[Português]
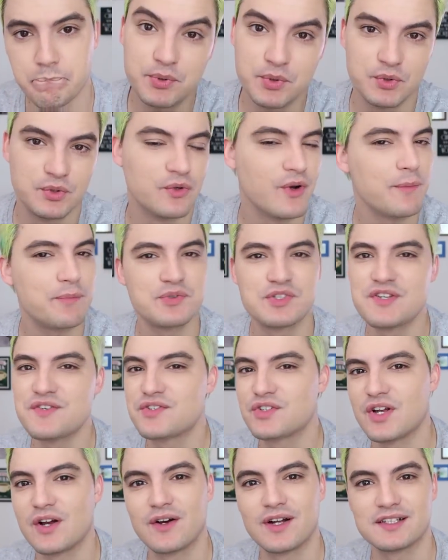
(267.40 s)
Bruno, não é
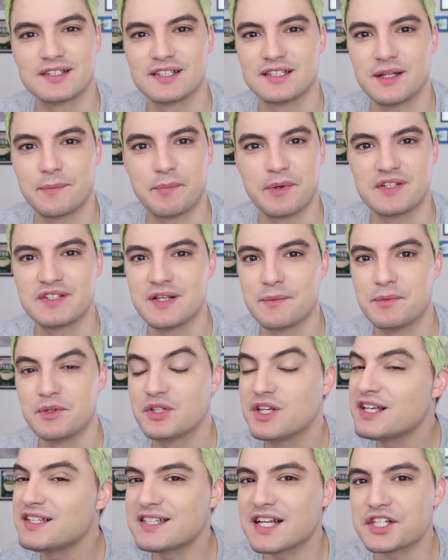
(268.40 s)
possível só agora você ter
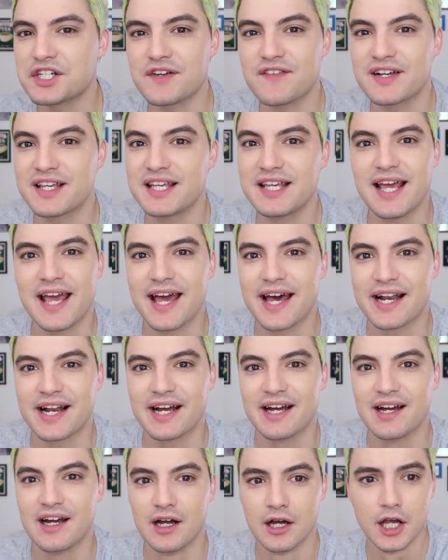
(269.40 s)
percebido. O que, que você achava que
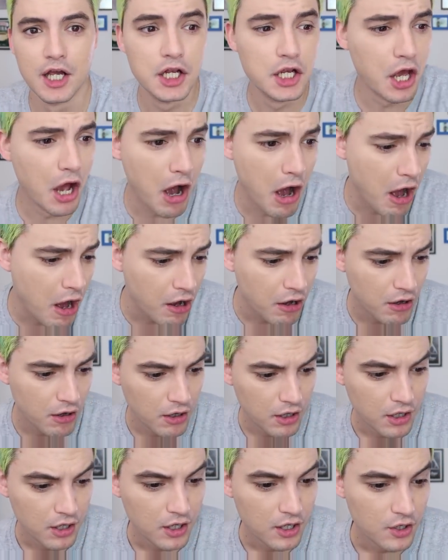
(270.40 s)
era? Ele, ó,
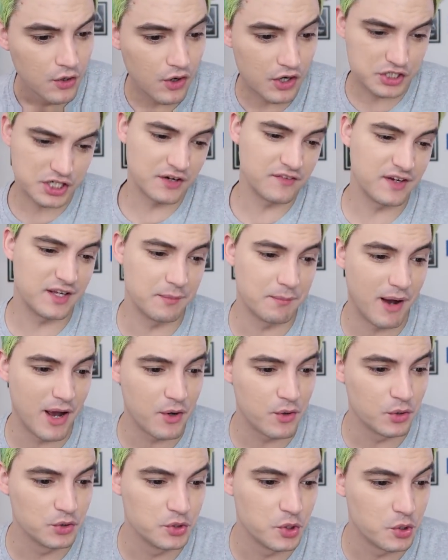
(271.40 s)
eu achava que
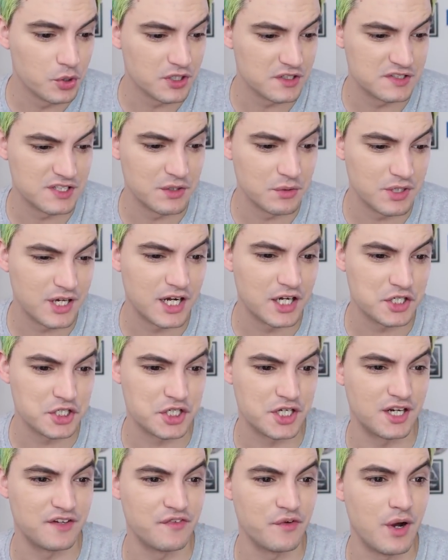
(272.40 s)
Michael Douglas era o cara que
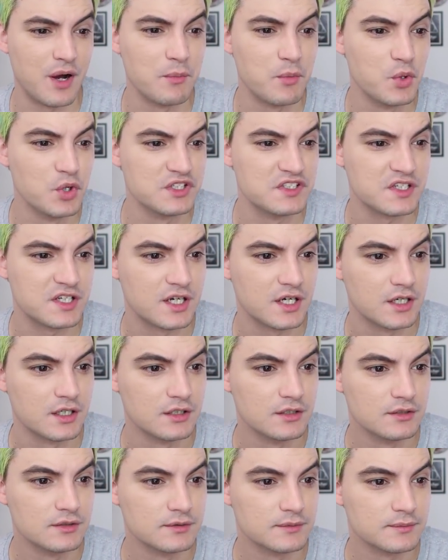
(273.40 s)
escreveu a música.